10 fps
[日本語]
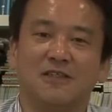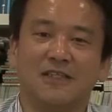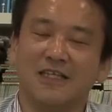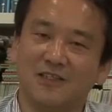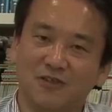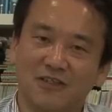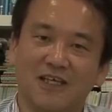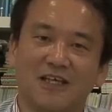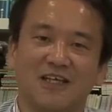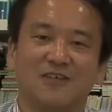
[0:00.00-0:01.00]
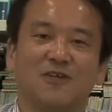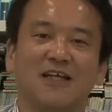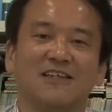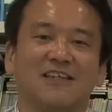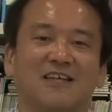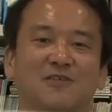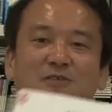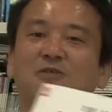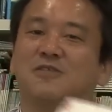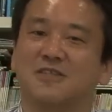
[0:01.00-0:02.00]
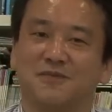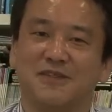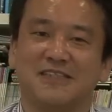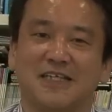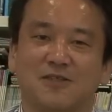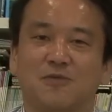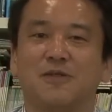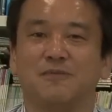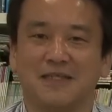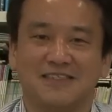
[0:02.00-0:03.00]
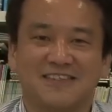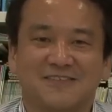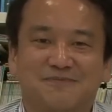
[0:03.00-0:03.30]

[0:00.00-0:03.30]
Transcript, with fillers: 手に取ってご覧になることをお勧めしたいと思います。